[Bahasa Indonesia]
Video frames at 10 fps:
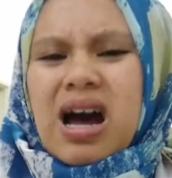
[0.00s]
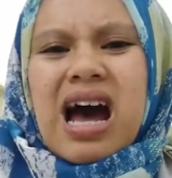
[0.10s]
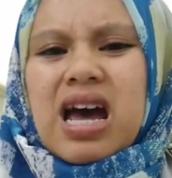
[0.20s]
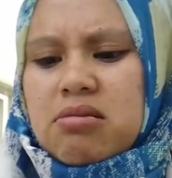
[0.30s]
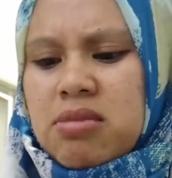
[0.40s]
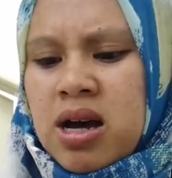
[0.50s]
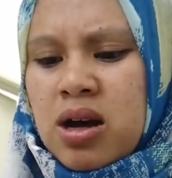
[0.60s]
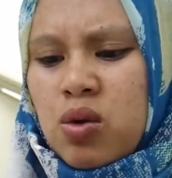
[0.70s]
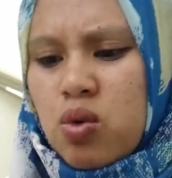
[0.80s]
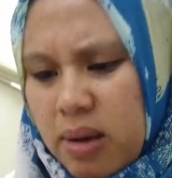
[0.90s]
Ah, aing
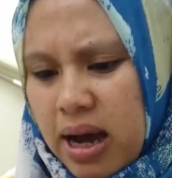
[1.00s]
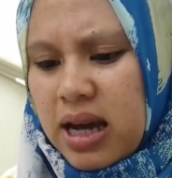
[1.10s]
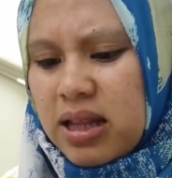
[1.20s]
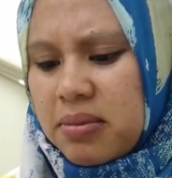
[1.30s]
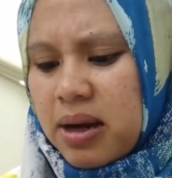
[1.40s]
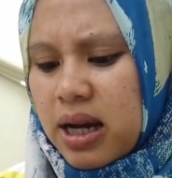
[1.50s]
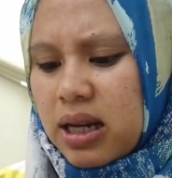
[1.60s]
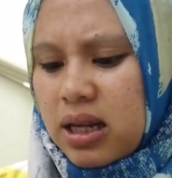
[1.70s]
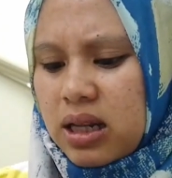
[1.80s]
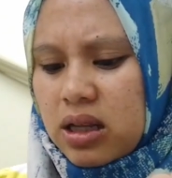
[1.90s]
mah kumaha itu
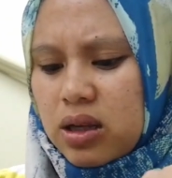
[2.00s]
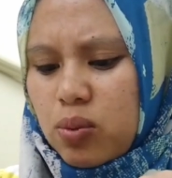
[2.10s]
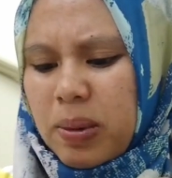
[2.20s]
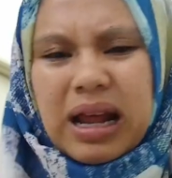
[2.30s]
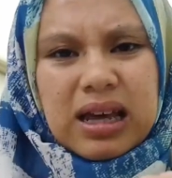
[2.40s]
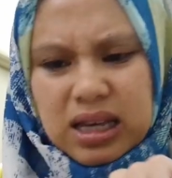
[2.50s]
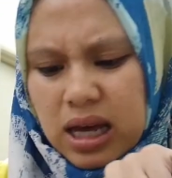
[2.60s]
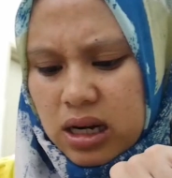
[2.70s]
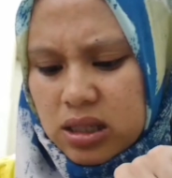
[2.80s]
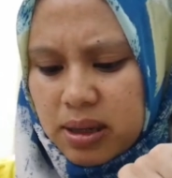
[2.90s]
makan ini teh lupa lagi
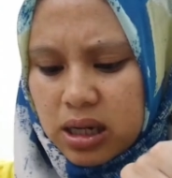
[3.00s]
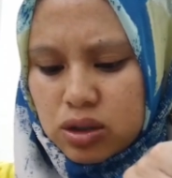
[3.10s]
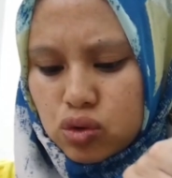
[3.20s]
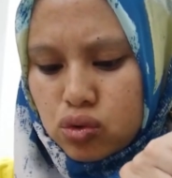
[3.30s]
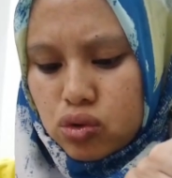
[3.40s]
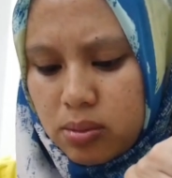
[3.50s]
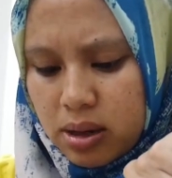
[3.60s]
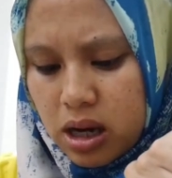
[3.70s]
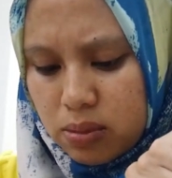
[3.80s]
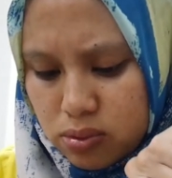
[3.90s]
Arni makan sudu
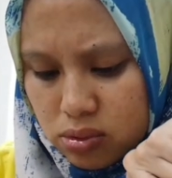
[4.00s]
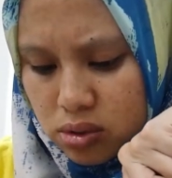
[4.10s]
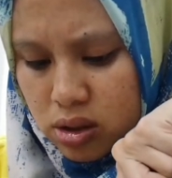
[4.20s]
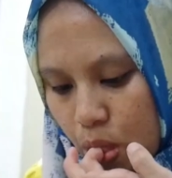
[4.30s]
sama garpu.